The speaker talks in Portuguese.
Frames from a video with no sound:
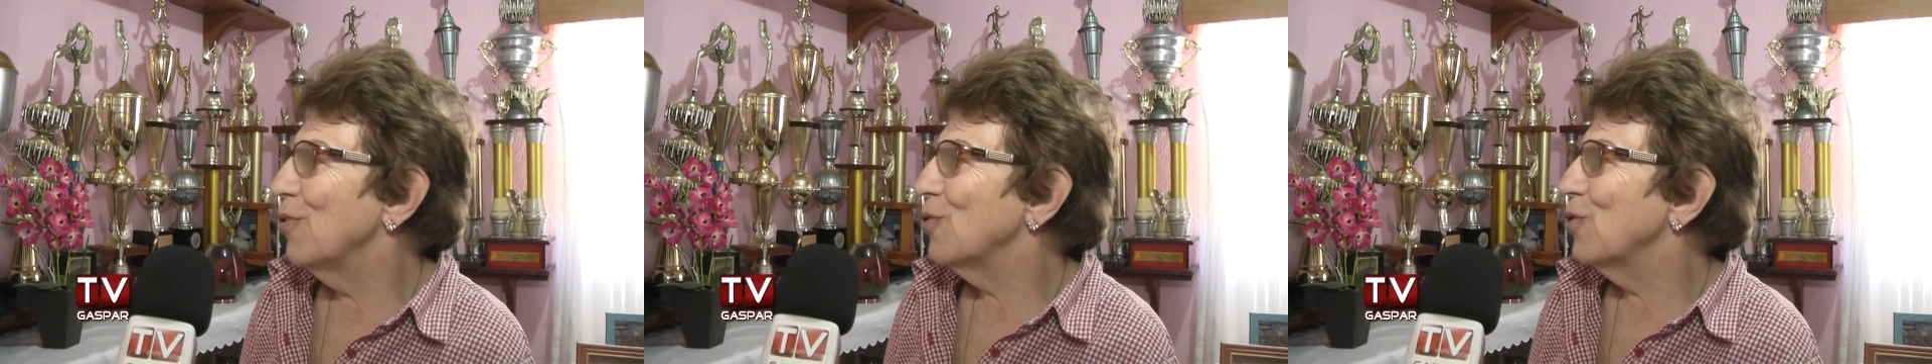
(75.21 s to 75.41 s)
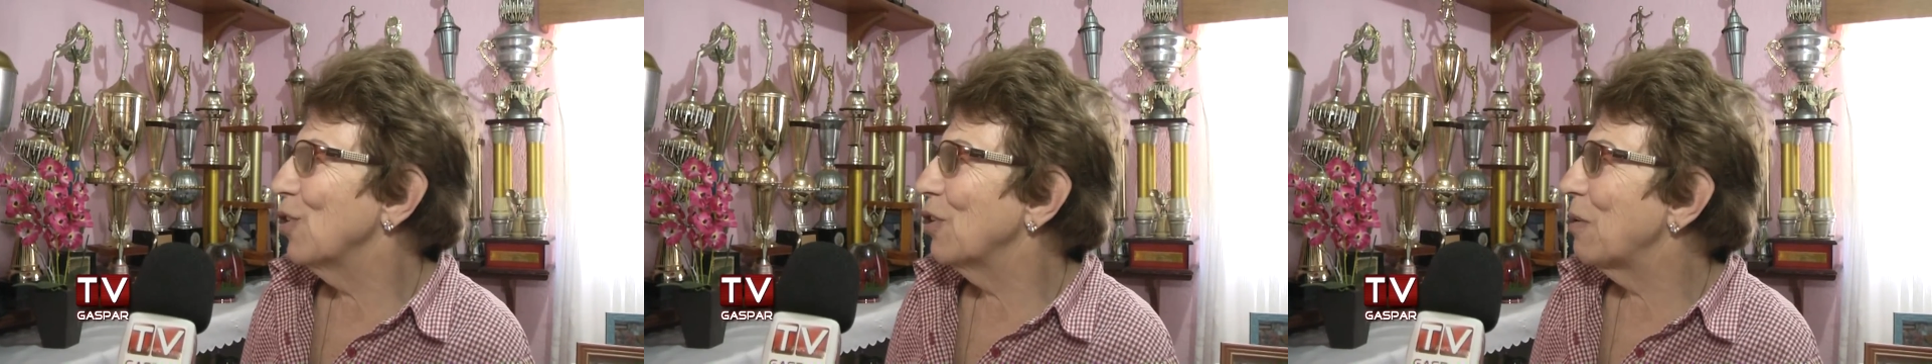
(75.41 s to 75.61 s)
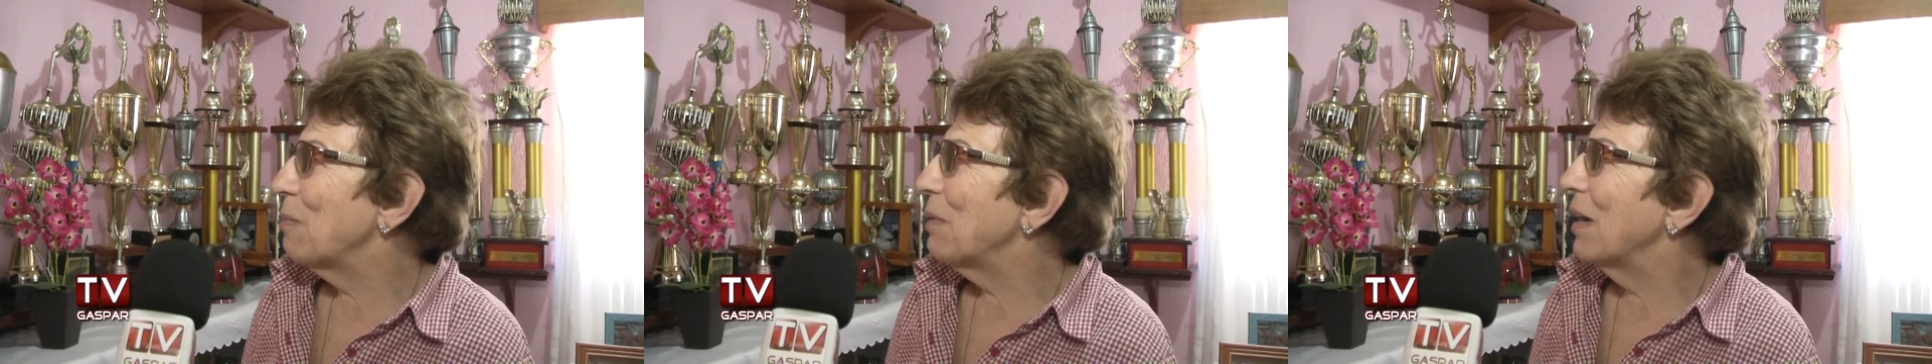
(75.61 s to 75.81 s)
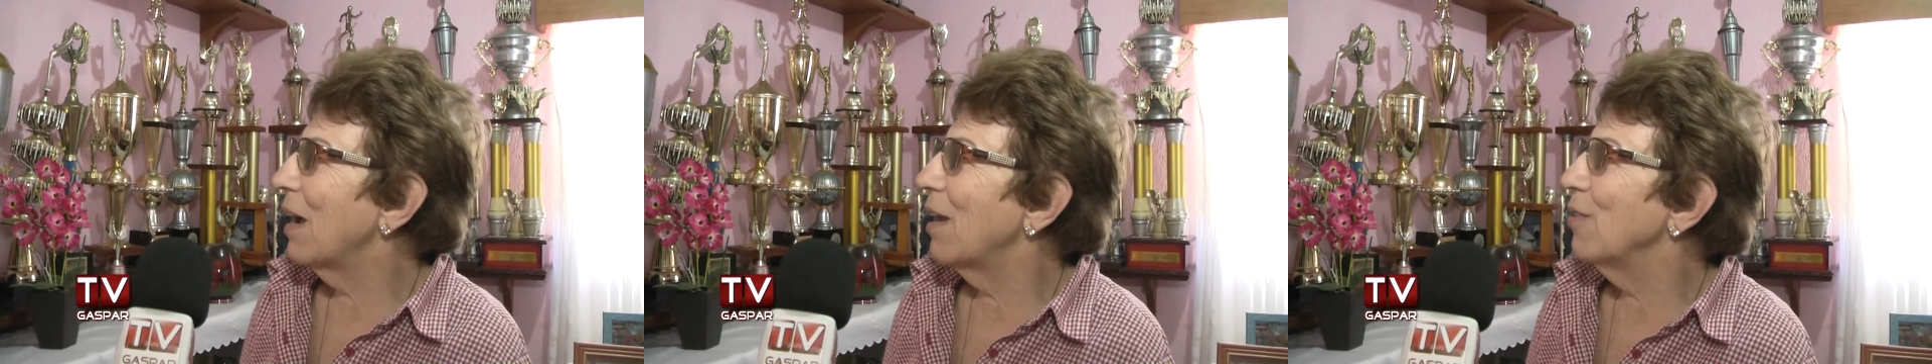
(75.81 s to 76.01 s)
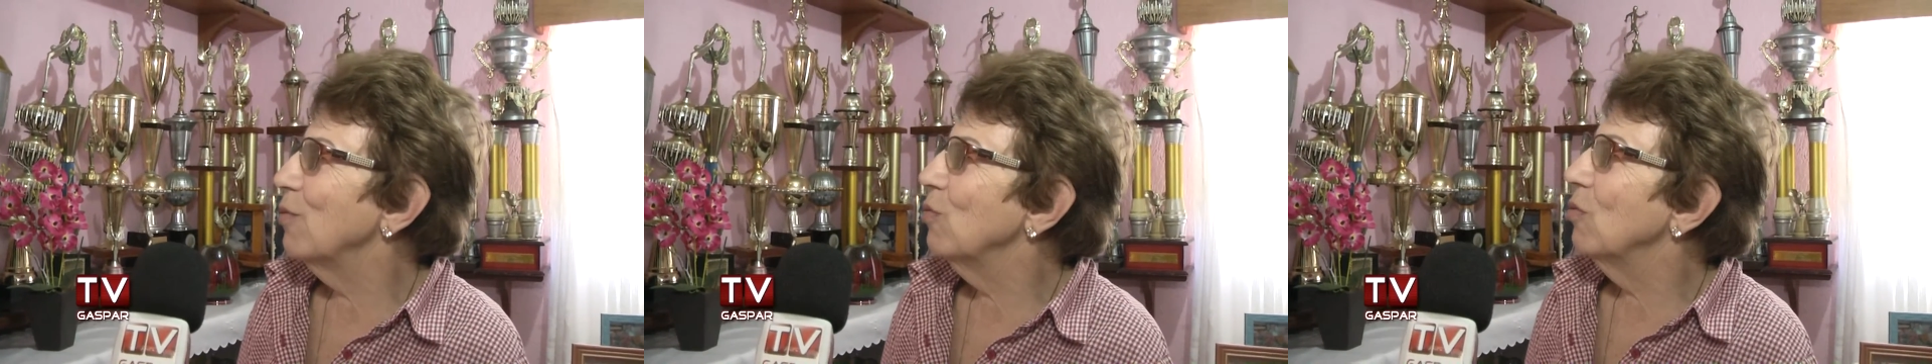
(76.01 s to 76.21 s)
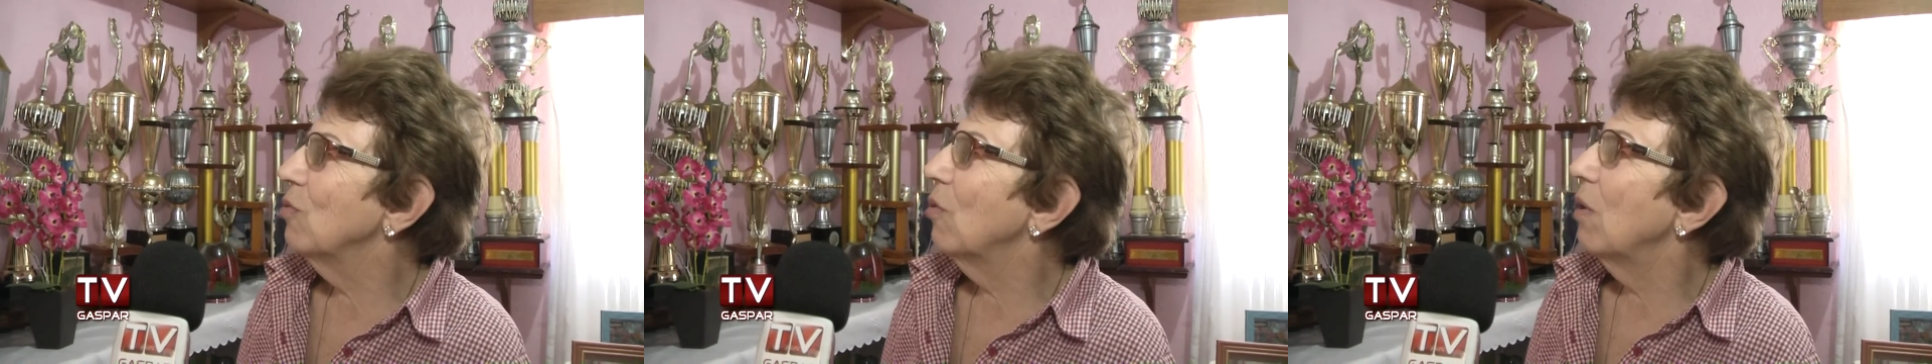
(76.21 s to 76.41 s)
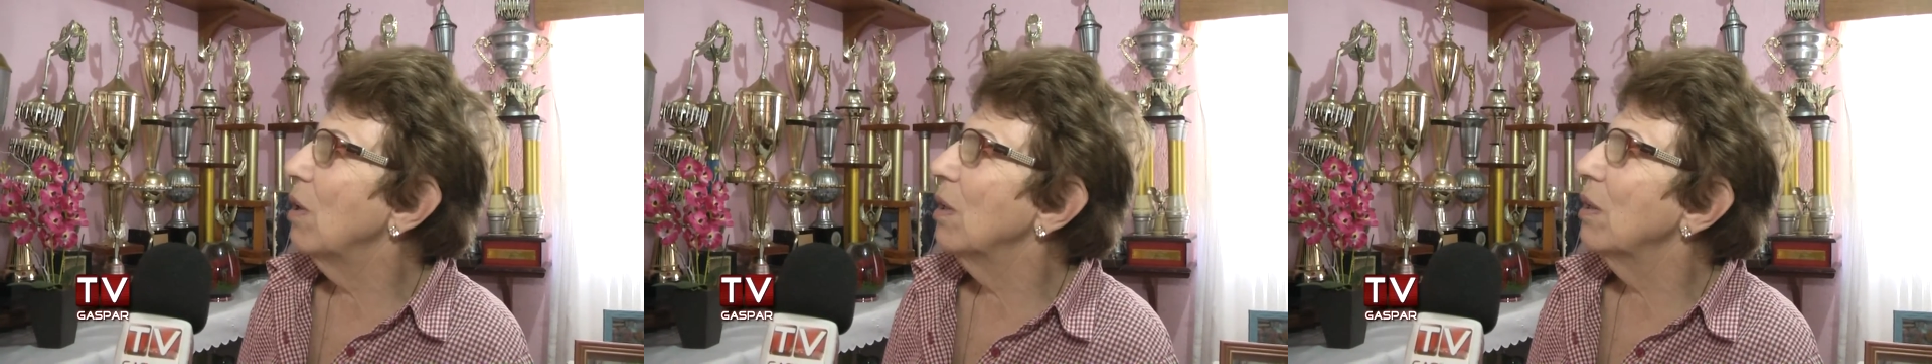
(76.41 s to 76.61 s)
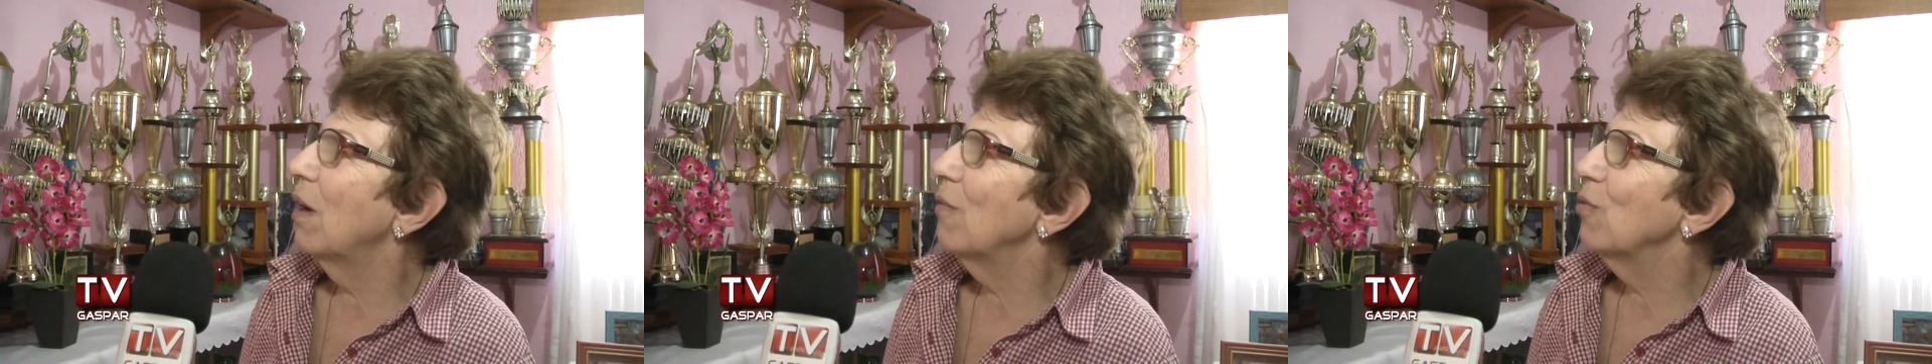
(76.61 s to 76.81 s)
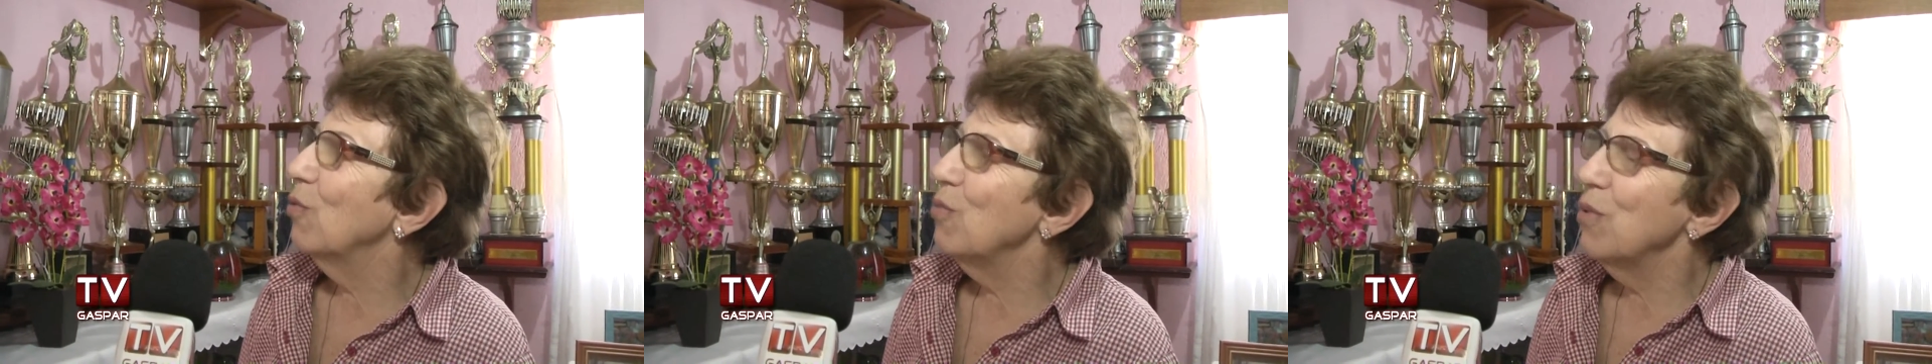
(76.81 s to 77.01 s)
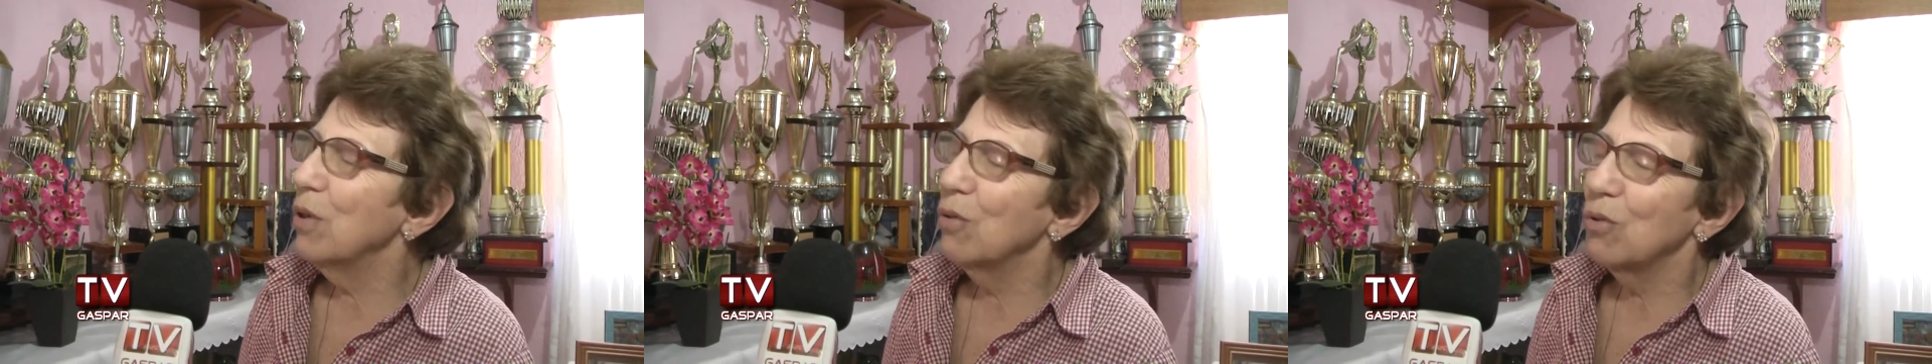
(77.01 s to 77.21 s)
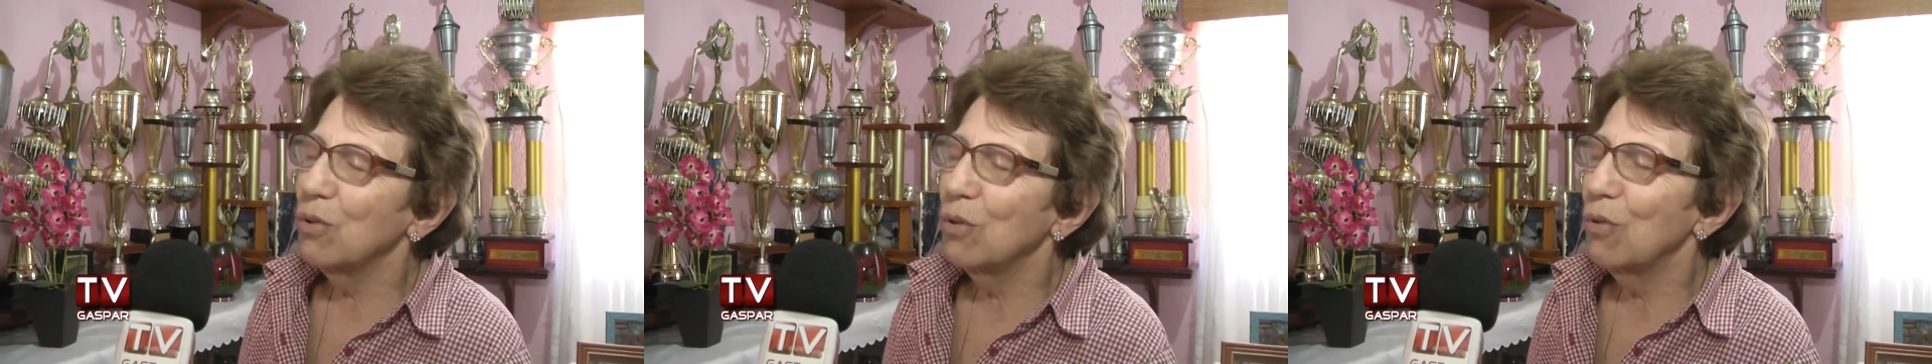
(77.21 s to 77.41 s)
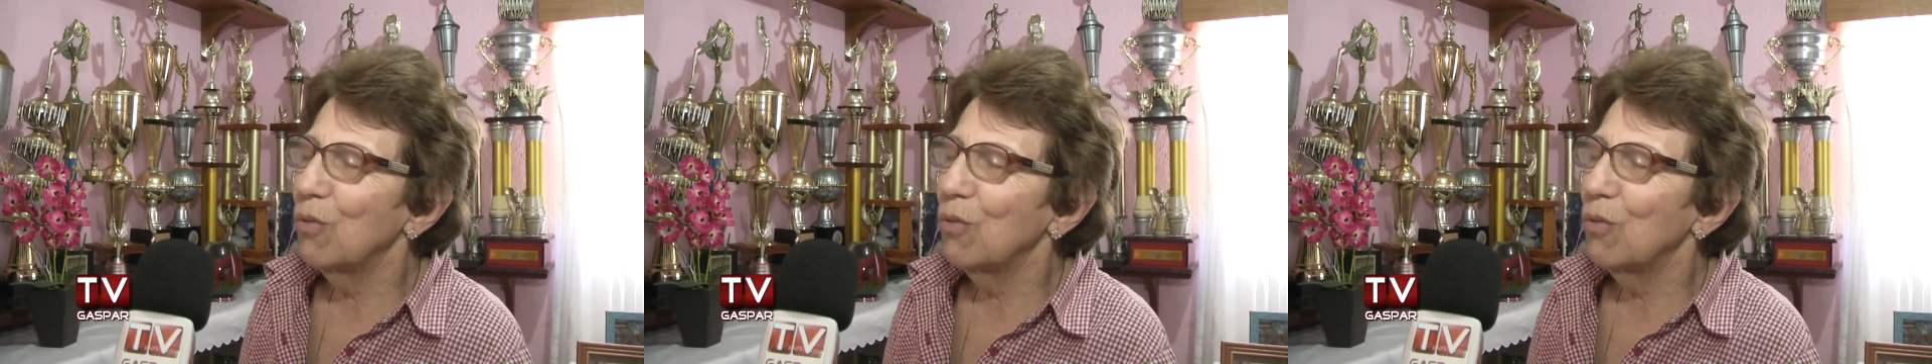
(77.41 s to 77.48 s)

eu, se até pegaram eu no colo, andava comigo, assim,